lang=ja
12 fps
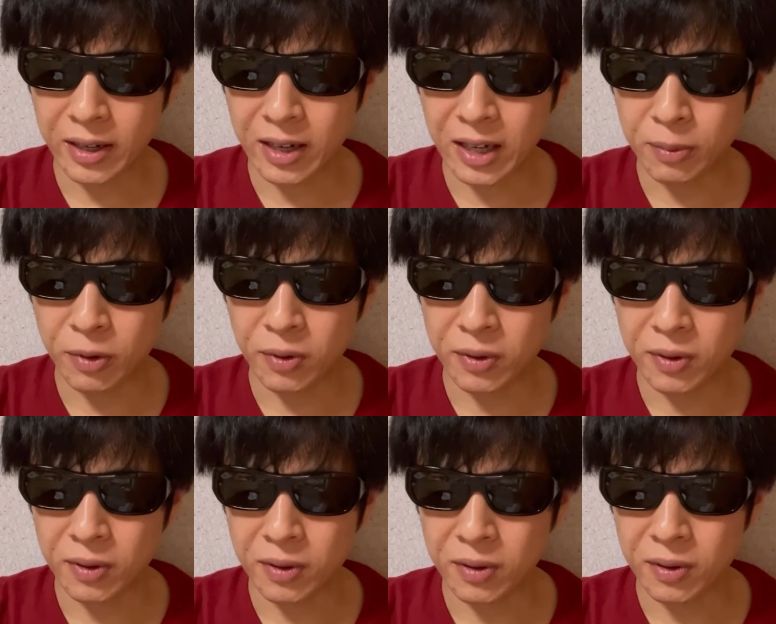彼も
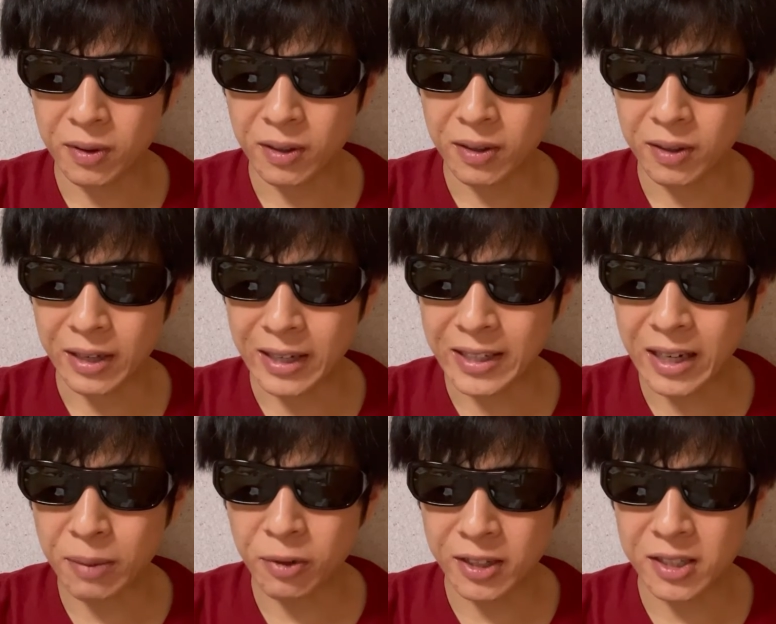やり手か
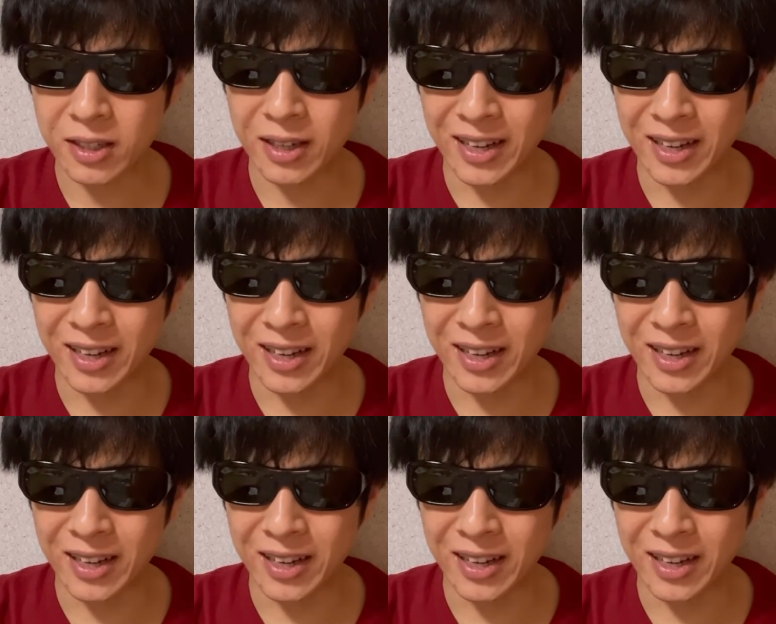もです。